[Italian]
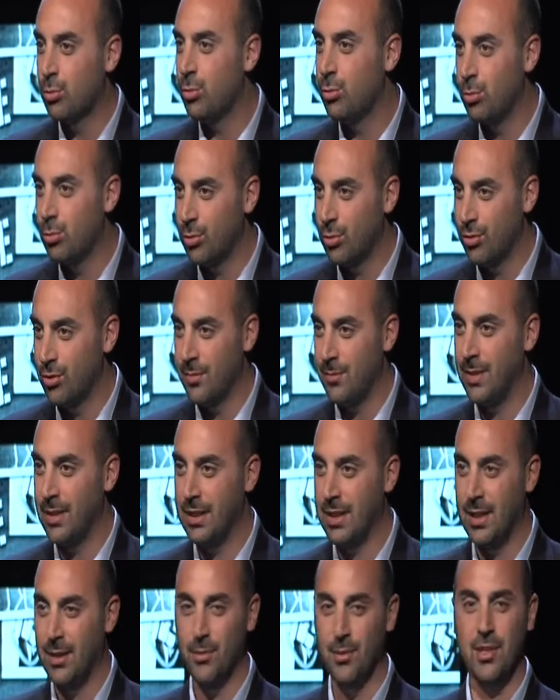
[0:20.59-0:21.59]
guru in
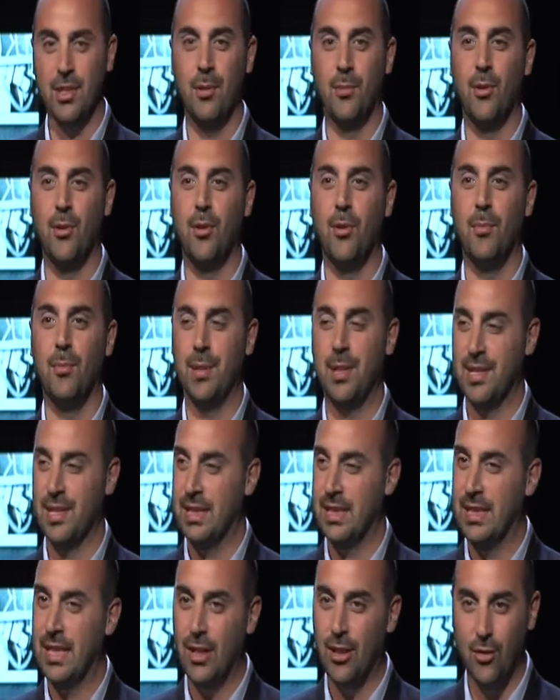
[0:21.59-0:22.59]
materia, possiamo
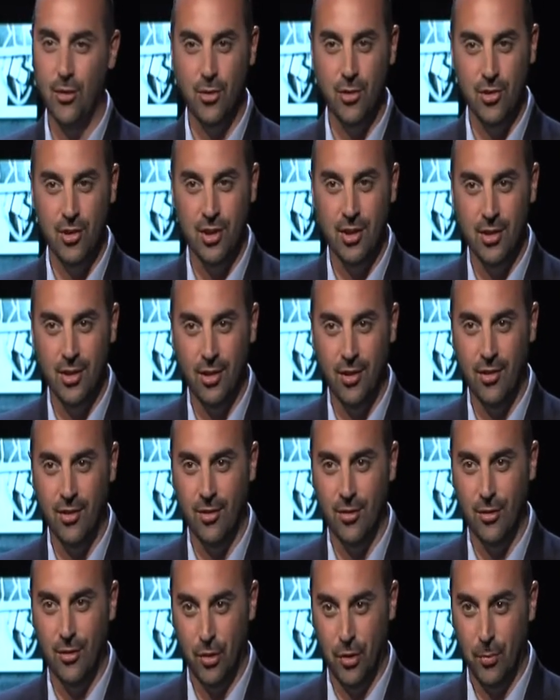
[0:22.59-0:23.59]
presentarlo così, no?